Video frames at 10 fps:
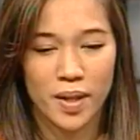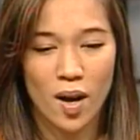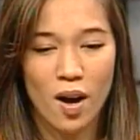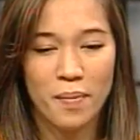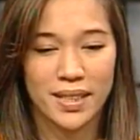
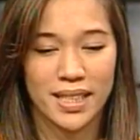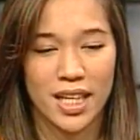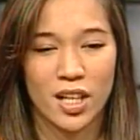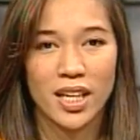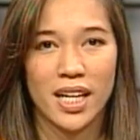ก็บางที
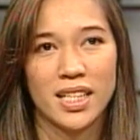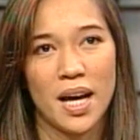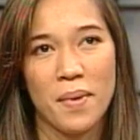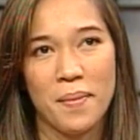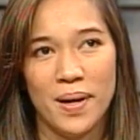ก็คิด
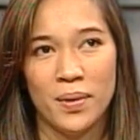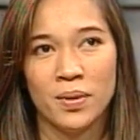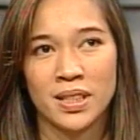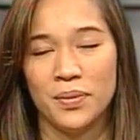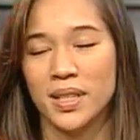ถ้าไม่มีลู
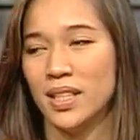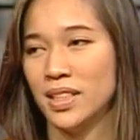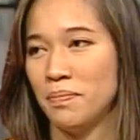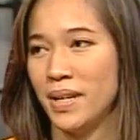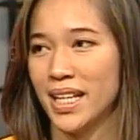กชีวิตเรา
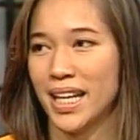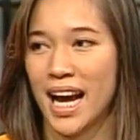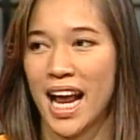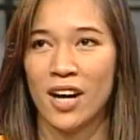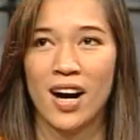จะเป็นยังไง
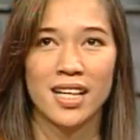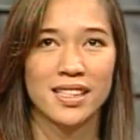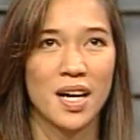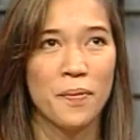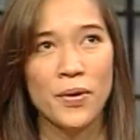เรา อาจ
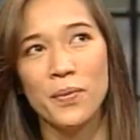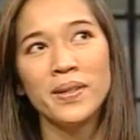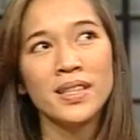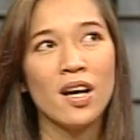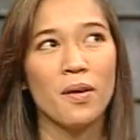จะไปอยู่
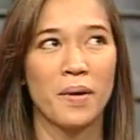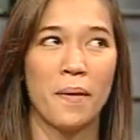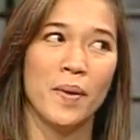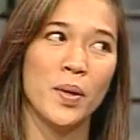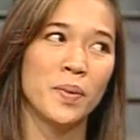บึงนอกกลั
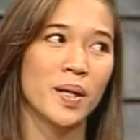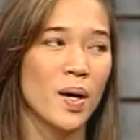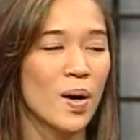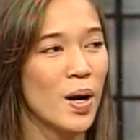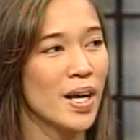บไปอยู่บึงน
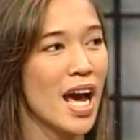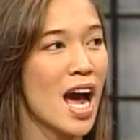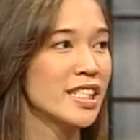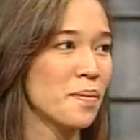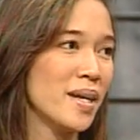อกก็ได้
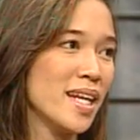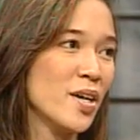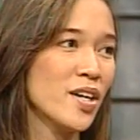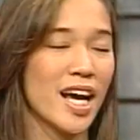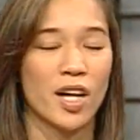จะไปเที่
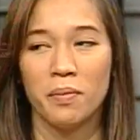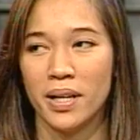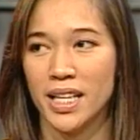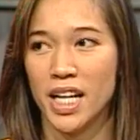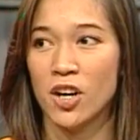ยวไหนก็ไป
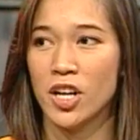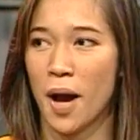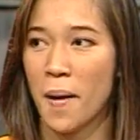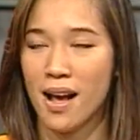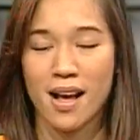เที่ยวอิส
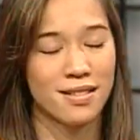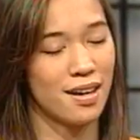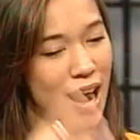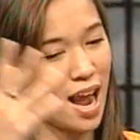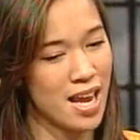ระยมากอิส
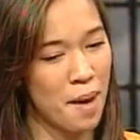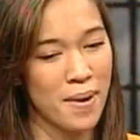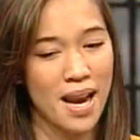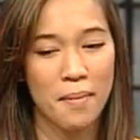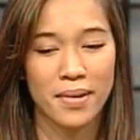ระอยาก
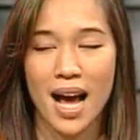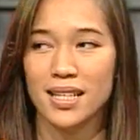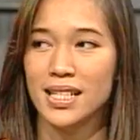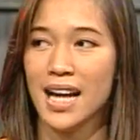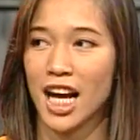ไปทำงาน
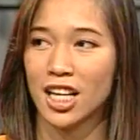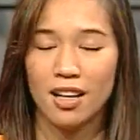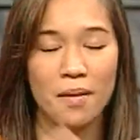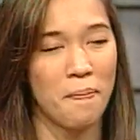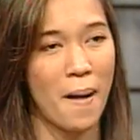ที่ไหน
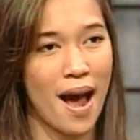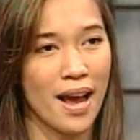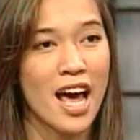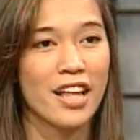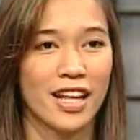ก็ไป
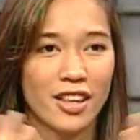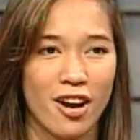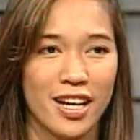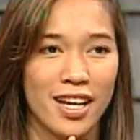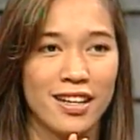แต่ตอ
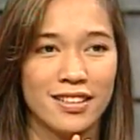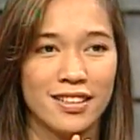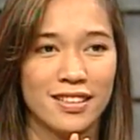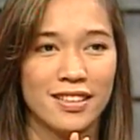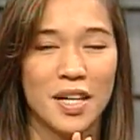นนี้คื
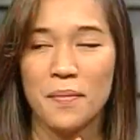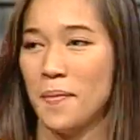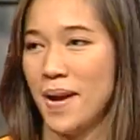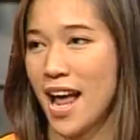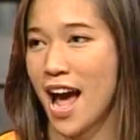อมั
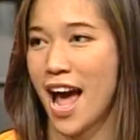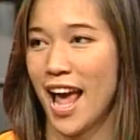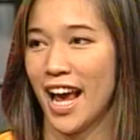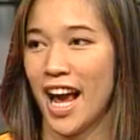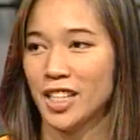นไม่ได้
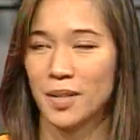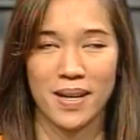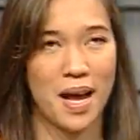ฮะจะไป